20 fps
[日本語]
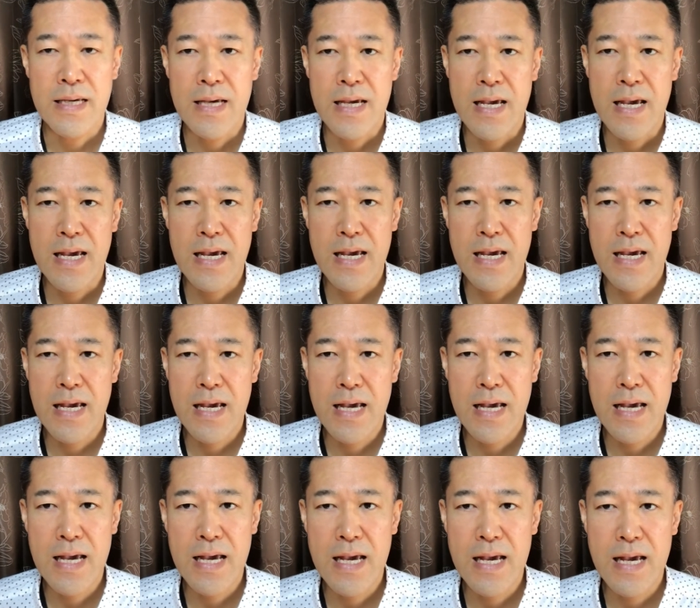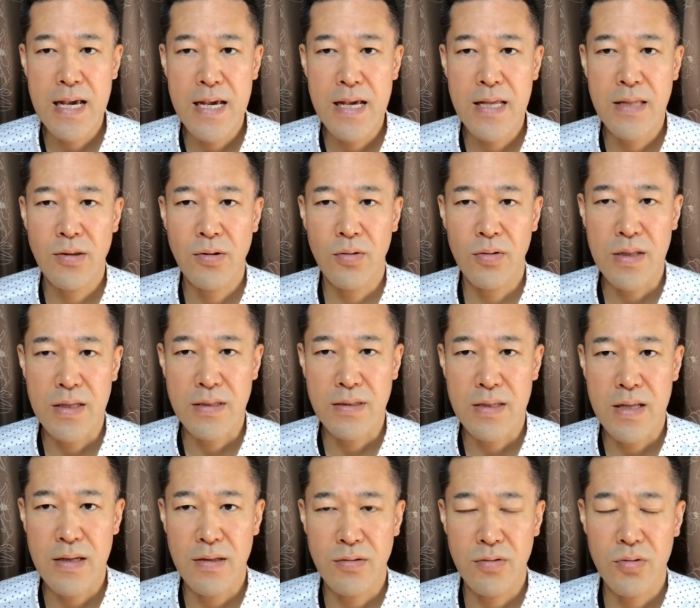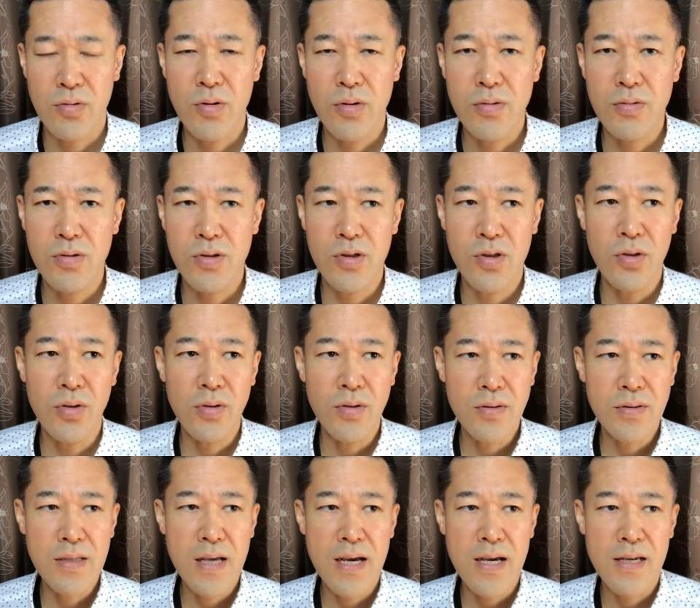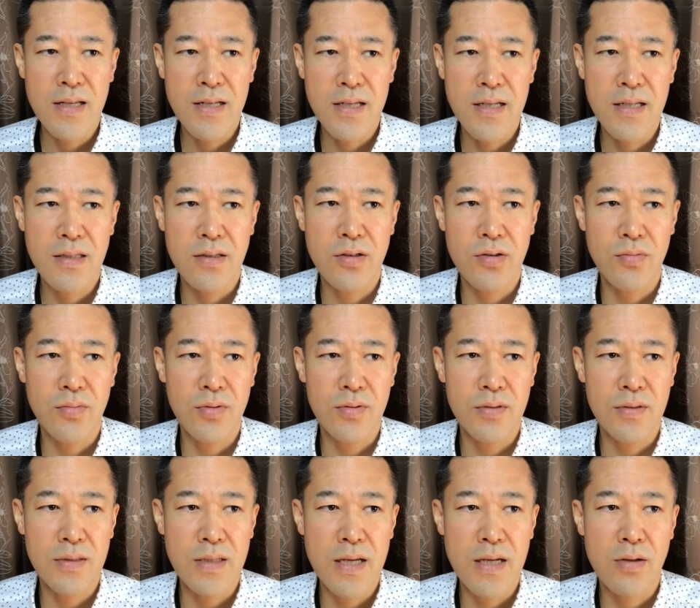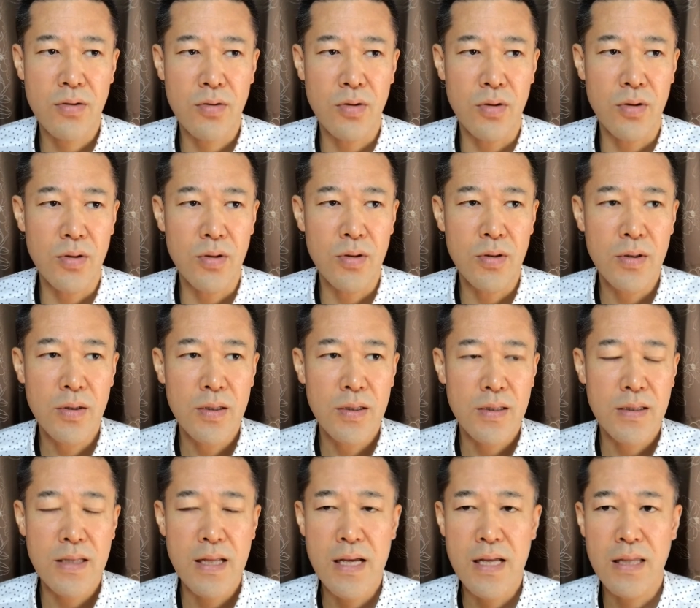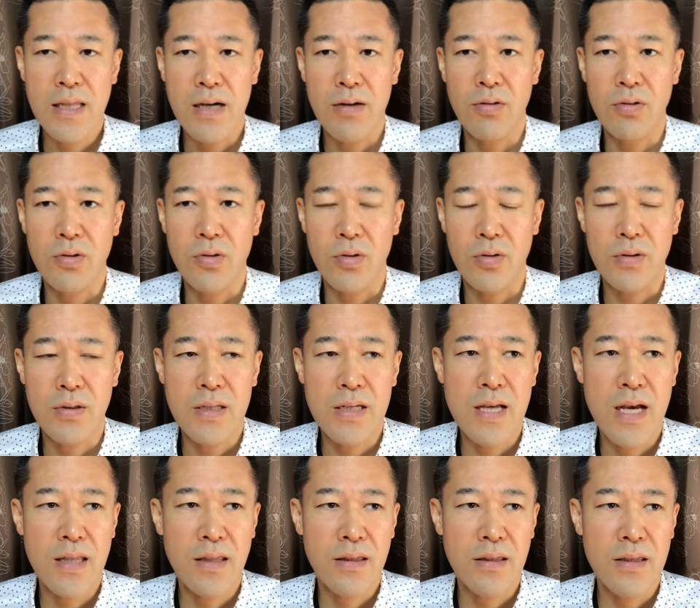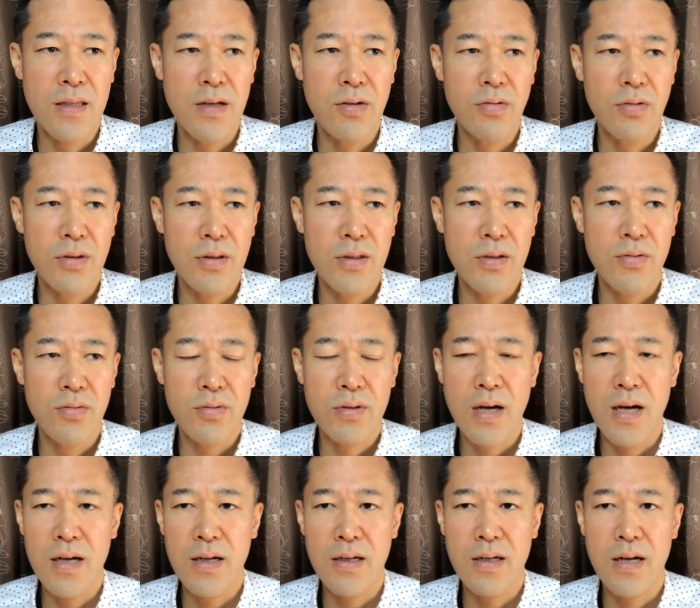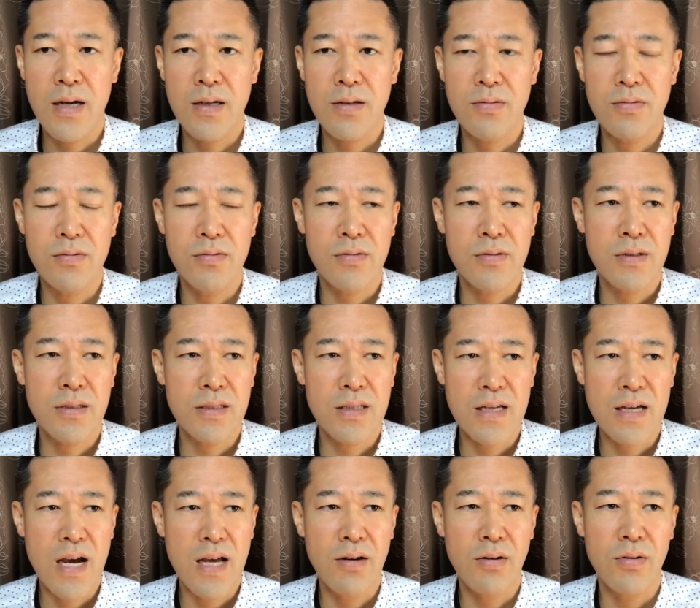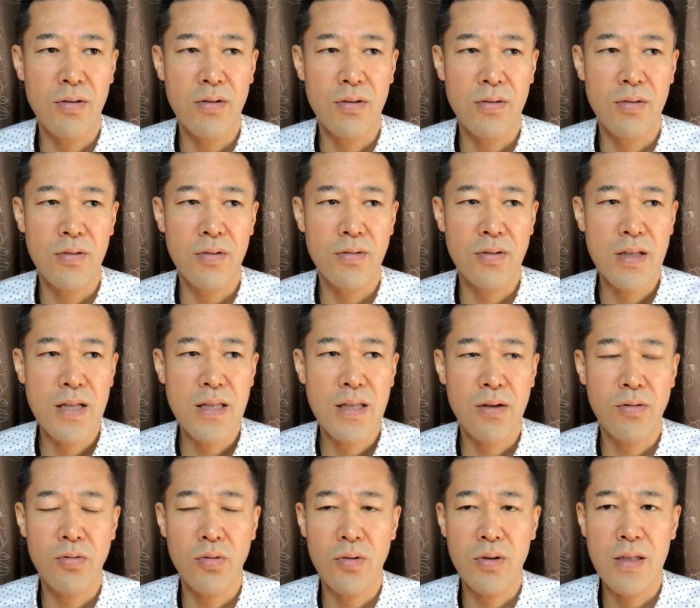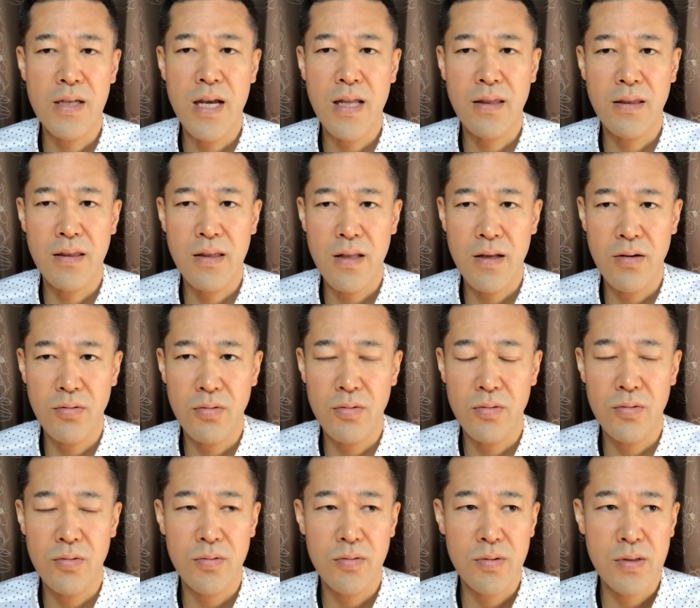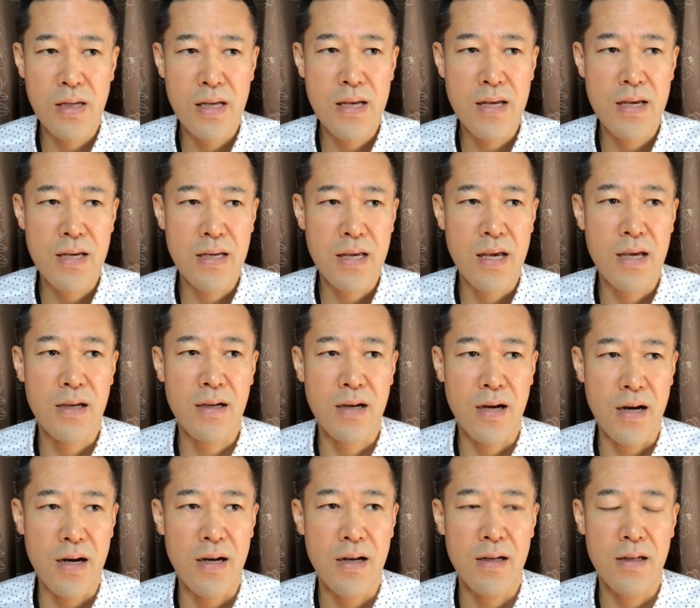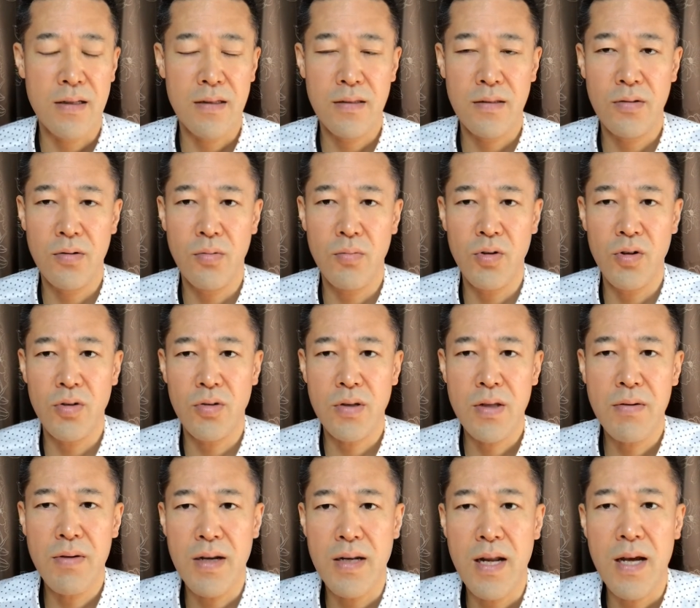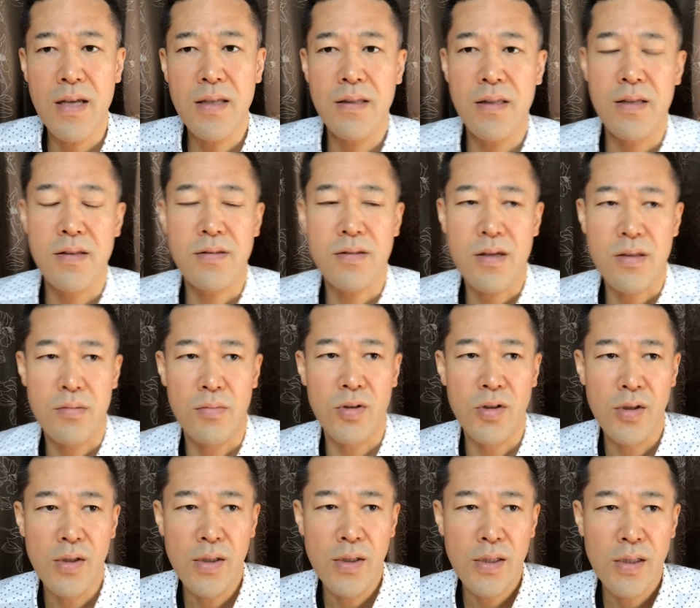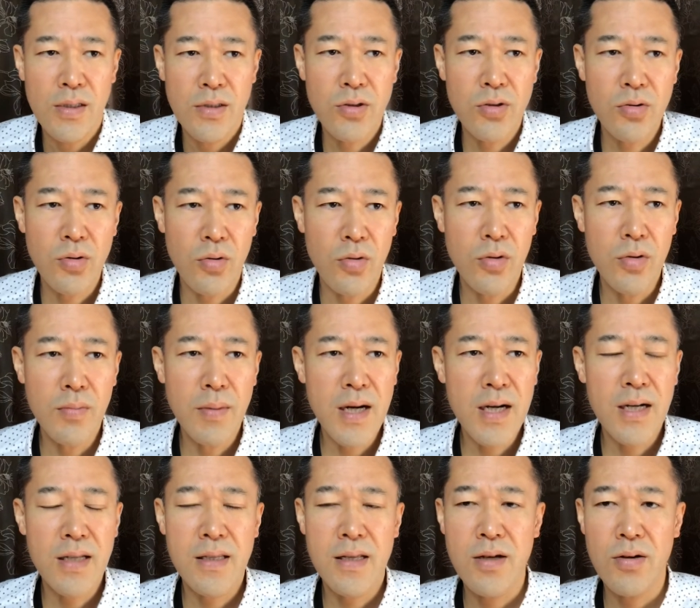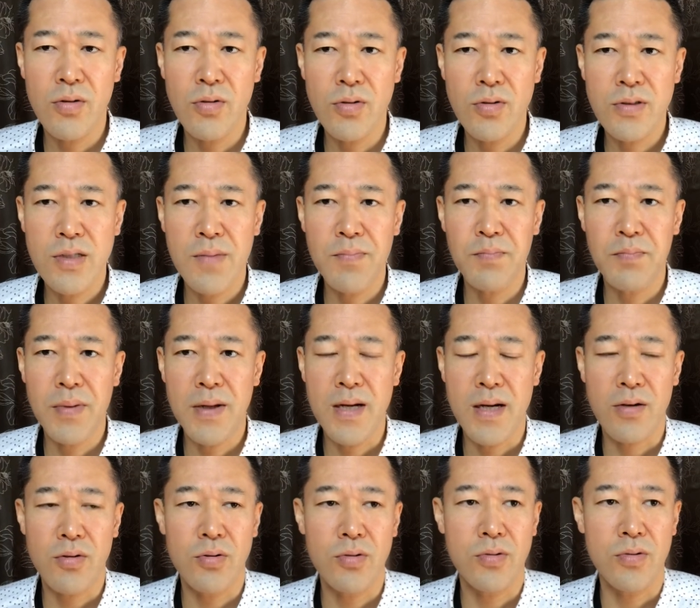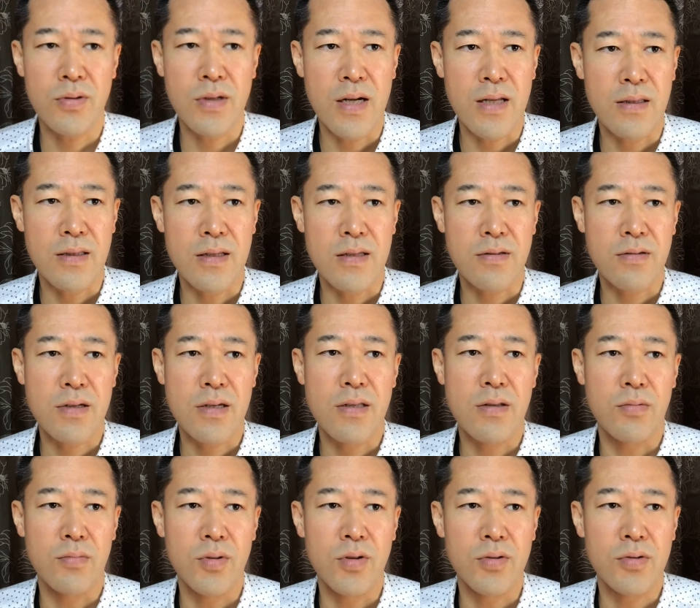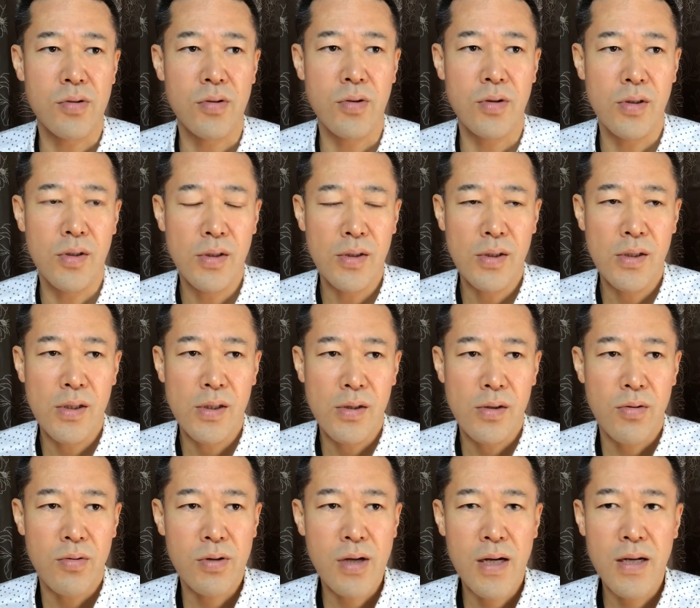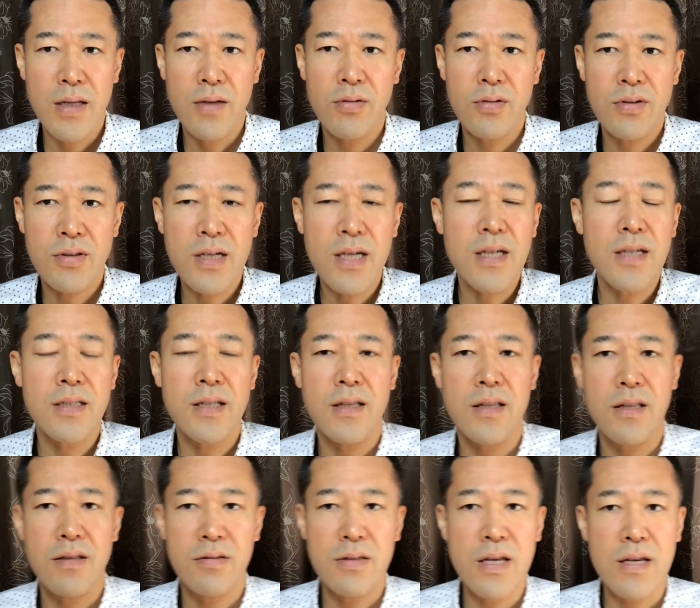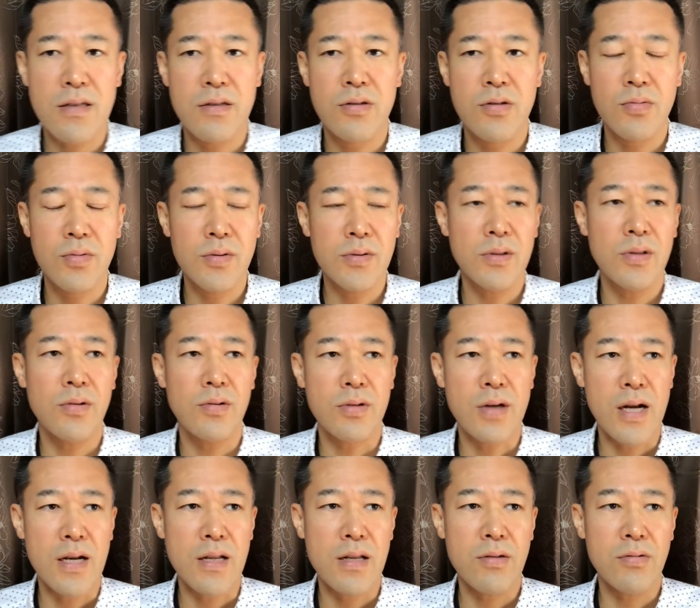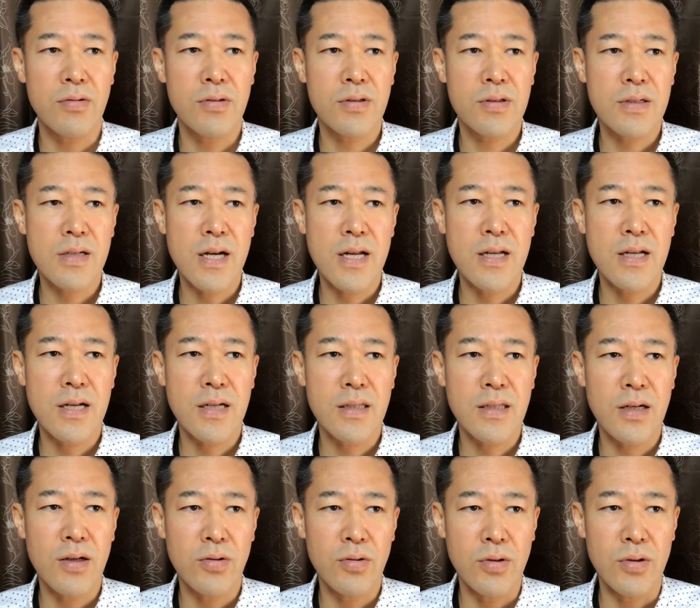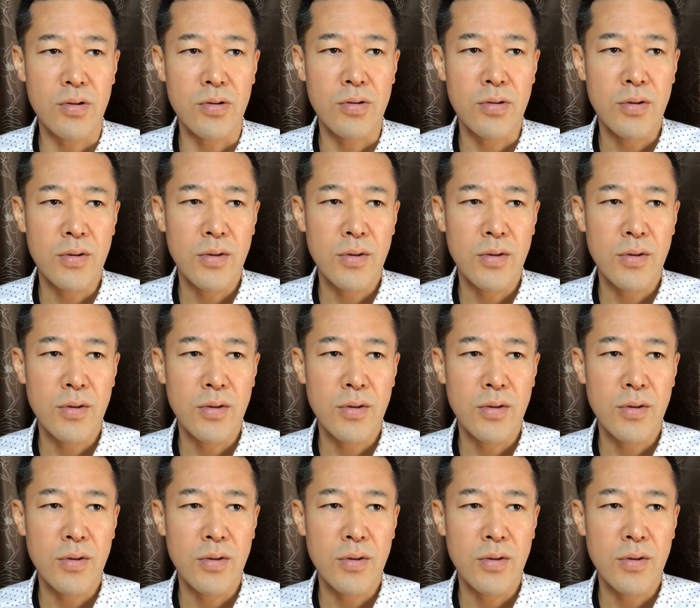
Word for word: えー、っとですねすごく詳細に自分でこうデータを取ってやってるっていう感覚であのデータを取ってやってるえ結果のものではないんですけどもちょっと大まかで大雑把なことなんですけどもそのお金の使い方ですね自分のお金の使い方を